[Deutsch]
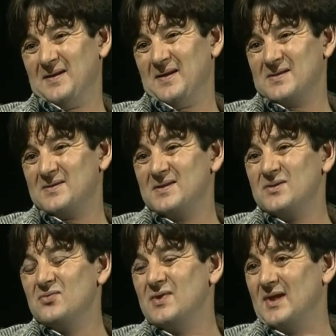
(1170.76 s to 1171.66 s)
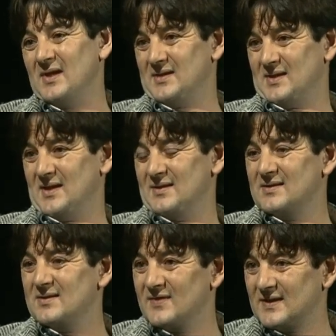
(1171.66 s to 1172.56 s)
Also diese Unehrlichkeit,
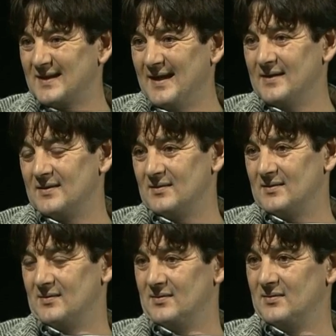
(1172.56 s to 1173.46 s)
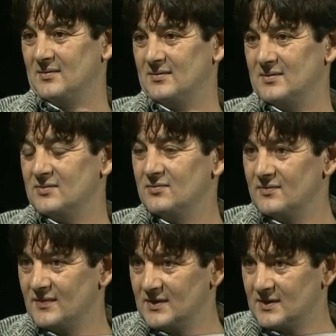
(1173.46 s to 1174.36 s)
dieses Verdrängen, diese
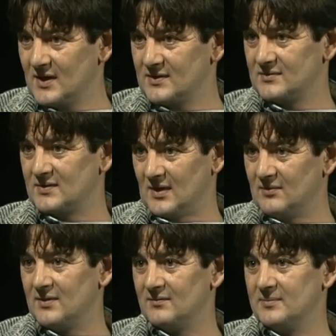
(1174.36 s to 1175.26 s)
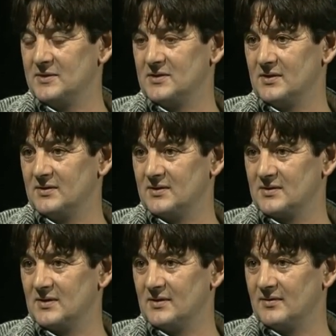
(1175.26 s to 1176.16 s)
Unfähigkeit zu trauern, wie Mitchell ich
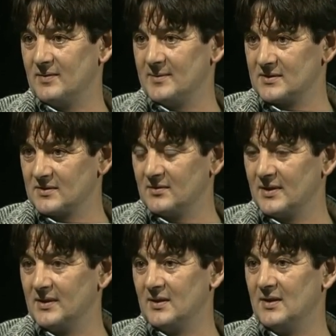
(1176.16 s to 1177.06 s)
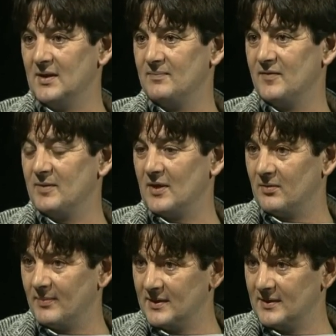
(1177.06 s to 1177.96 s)
das nannte, wenn man das konkret erlebt, wenn man
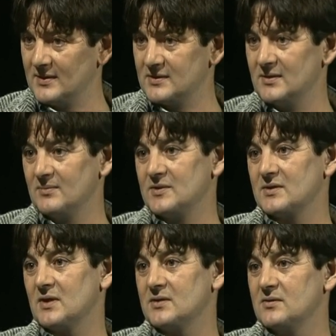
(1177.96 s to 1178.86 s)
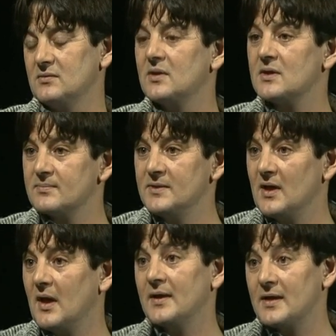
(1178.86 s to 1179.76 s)
auch bei den ersten Demonstrationen als
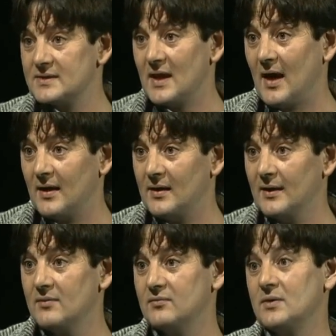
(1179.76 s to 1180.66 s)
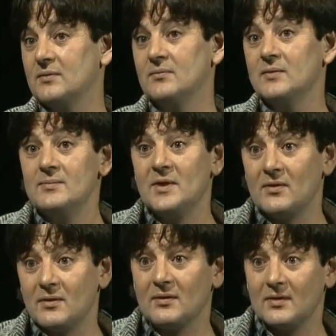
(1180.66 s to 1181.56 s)
Minderheit, als die Haare länger wurden, immer
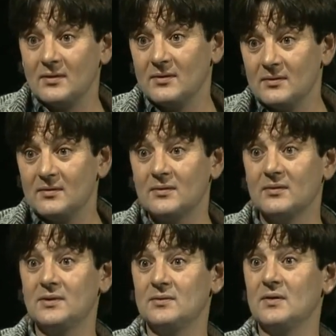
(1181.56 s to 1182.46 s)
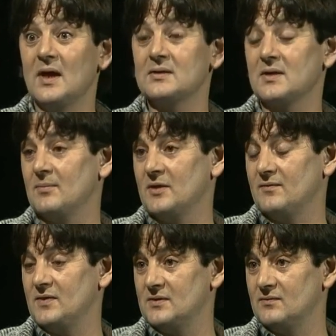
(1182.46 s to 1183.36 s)
noch äh, Richtung Gaskammer
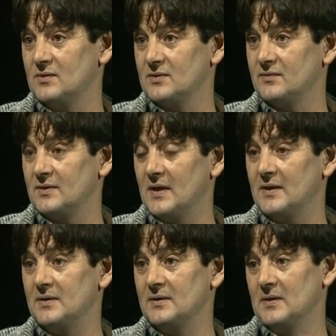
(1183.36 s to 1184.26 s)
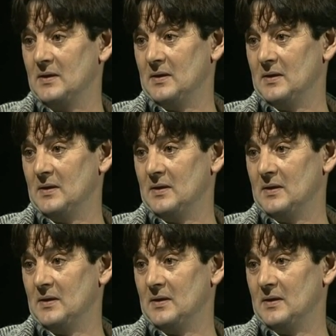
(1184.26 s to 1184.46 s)
gewiesen wurde von einigen